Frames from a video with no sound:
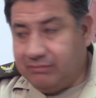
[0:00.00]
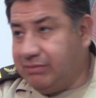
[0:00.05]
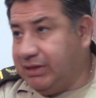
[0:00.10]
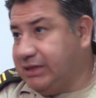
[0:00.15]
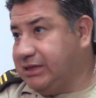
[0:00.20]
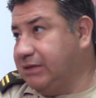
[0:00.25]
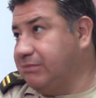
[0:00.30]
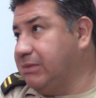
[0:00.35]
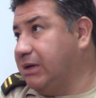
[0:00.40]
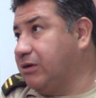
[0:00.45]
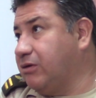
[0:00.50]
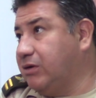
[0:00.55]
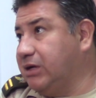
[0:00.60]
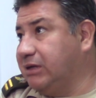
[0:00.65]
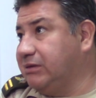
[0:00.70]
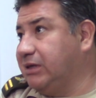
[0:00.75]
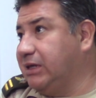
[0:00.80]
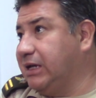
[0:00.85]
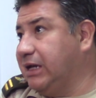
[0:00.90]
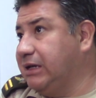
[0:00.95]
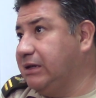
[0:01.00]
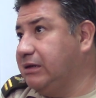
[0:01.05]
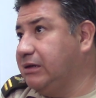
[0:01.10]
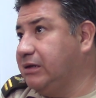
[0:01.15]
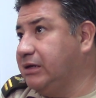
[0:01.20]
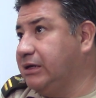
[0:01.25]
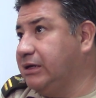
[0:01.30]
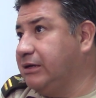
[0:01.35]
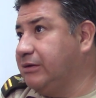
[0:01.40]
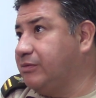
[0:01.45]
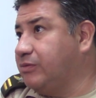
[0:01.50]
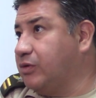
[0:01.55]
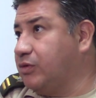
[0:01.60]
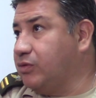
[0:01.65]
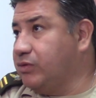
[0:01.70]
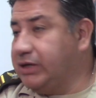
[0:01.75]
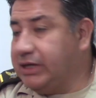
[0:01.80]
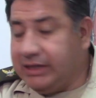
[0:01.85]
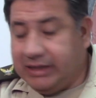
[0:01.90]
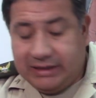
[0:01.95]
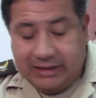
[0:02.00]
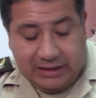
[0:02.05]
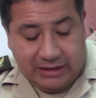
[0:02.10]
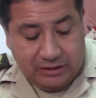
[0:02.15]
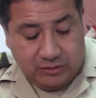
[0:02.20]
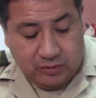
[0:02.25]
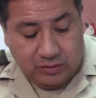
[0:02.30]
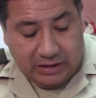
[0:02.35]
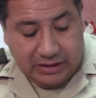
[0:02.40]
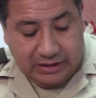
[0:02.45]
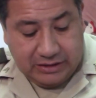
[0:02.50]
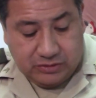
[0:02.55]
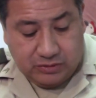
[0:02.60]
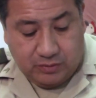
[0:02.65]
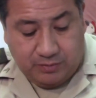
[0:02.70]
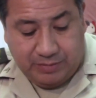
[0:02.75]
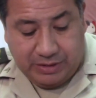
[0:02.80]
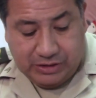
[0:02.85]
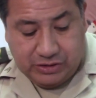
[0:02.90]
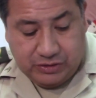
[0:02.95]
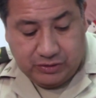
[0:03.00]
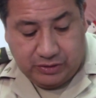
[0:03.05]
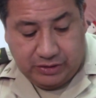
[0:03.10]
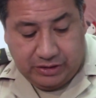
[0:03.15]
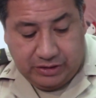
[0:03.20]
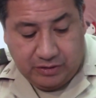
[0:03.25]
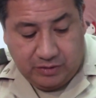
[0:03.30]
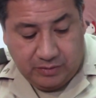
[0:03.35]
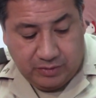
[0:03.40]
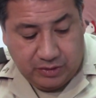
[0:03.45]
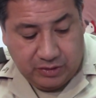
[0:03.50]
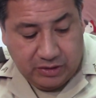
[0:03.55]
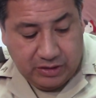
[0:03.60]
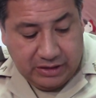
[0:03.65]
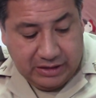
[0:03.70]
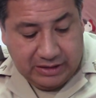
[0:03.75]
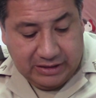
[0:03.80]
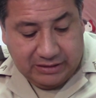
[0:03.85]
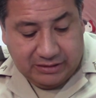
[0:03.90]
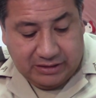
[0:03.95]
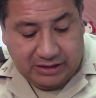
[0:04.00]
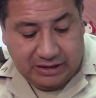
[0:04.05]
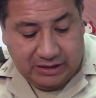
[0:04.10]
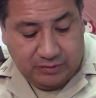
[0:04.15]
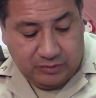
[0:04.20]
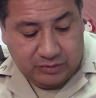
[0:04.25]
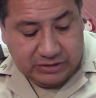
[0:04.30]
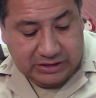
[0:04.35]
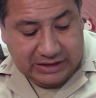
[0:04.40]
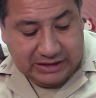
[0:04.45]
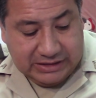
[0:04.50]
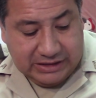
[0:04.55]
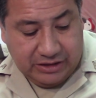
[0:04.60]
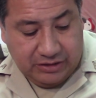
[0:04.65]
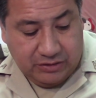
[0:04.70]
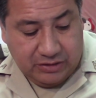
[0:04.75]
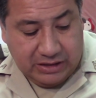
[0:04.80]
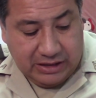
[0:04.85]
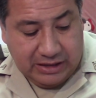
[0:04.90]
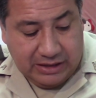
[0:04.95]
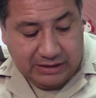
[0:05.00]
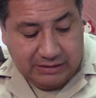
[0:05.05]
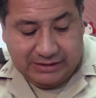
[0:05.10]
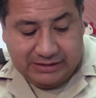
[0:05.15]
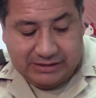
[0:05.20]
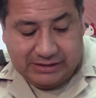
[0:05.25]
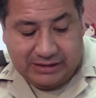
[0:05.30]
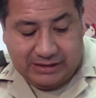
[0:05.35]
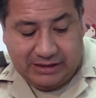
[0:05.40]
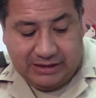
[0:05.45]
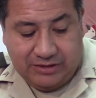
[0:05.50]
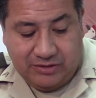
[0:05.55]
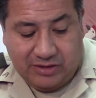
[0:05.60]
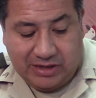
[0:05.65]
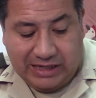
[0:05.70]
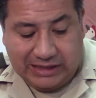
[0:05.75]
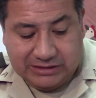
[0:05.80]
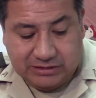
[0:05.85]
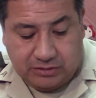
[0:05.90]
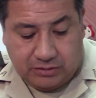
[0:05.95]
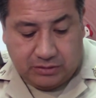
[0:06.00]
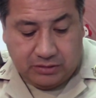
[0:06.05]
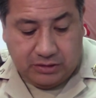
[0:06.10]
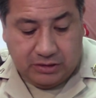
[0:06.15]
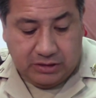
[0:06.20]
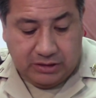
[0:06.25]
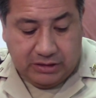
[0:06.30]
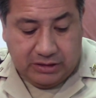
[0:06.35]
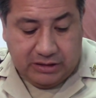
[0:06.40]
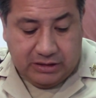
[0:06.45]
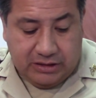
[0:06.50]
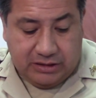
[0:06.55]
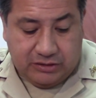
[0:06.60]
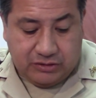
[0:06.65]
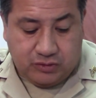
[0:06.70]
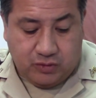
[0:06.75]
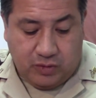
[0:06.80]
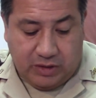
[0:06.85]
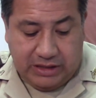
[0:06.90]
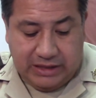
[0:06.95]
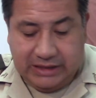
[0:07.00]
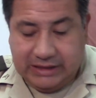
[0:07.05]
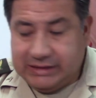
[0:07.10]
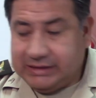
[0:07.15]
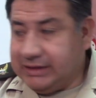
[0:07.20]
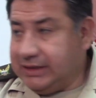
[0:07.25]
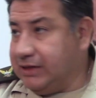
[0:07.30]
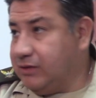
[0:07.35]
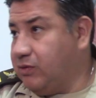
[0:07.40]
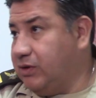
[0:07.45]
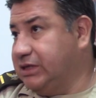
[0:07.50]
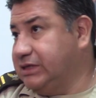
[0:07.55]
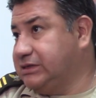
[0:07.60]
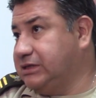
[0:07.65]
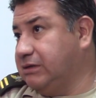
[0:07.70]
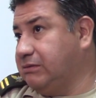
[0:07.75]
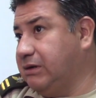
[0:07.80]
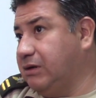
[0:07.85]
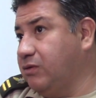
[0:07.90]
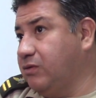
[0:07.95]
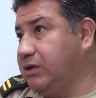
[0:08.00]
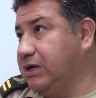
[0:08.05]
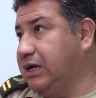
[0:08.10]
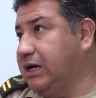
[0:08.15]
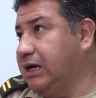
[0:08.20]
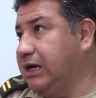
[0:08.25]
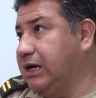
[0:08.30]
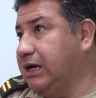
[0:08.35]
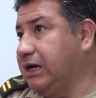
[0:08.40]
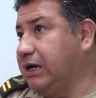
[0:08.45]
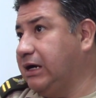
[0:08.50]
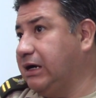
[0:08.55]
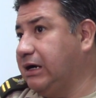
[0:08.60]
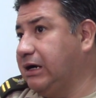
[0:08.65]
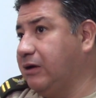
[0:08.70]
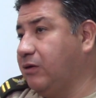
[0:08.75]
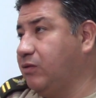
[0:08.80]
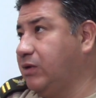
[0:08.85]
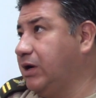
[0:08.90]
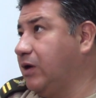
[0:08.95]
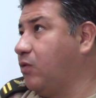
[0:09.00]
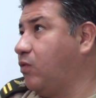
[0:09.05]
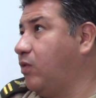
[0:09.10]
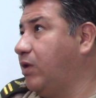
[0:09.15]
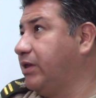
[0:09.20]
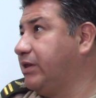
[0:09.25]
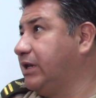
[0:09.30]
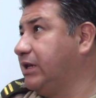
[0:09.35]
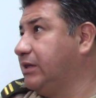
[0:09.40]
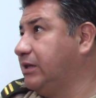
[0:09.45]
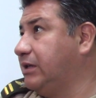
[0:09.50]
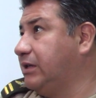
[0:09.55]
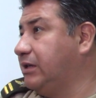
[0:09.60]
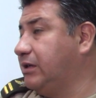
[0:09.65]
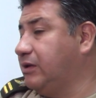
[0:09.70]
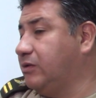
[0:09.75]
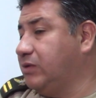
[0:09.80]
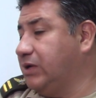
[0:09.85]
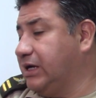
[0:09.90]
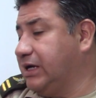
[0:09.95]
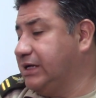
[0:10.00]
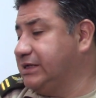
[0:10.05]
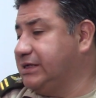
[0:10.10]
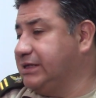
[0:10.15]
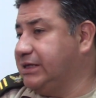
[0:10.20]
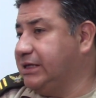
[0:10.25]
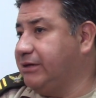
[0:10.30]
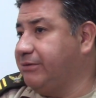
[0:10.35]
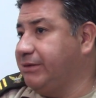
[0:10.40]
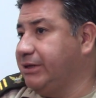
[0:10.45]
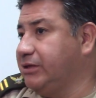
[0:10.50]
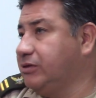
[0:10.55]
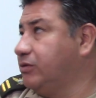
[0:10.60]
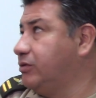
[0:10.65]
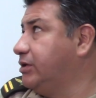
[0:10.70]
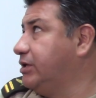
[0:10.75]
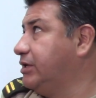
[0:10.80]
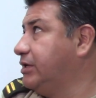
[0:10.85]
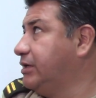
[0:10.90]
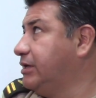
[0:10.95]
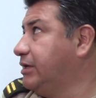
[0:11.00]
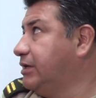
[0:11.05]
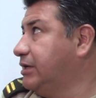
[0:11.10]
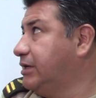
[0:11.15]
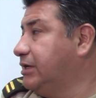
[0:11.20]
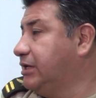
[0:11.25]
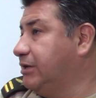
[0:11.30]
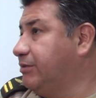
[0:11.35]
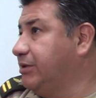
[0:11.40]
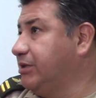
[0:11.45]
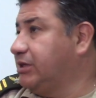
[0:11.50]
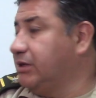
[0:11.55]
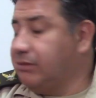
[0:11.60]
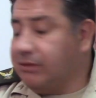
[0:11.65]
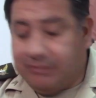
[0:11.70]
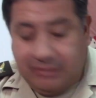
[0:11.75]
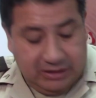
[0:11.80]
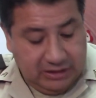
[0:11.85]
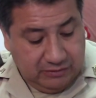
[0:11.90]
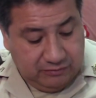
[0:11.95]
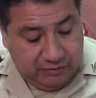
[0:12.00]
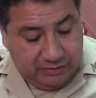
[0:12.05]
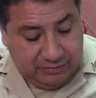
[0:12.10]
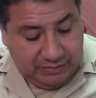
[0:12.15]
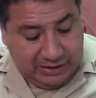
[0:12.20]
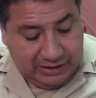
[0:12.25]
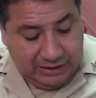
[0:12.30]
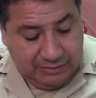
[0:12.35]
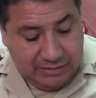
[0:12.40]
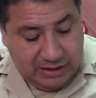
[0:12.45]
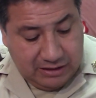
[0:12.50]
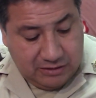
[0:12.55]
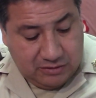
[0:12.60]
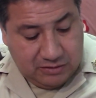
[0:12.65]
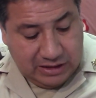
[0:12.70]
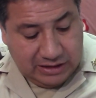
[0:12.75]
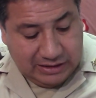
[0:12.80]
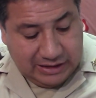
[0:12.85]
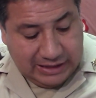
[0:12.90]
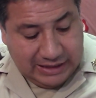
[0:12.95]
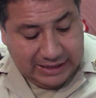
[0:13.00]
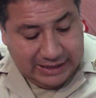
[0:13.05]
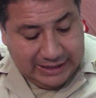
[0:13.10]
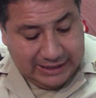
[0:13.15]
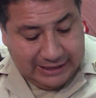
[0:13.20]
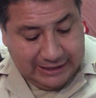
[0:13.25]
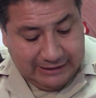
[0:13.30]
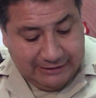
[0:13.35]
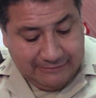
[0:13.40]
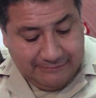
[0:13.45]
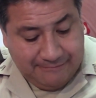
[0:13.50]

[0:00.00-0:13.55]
víctima colateral eh, por una herida a la altura de su pecho y hombro. Tenemos a la señora Cedeño Castro, los cuales, la cual estaba a una, a una cuadra, a una calle del evento y lamentablemente fue víctima colateral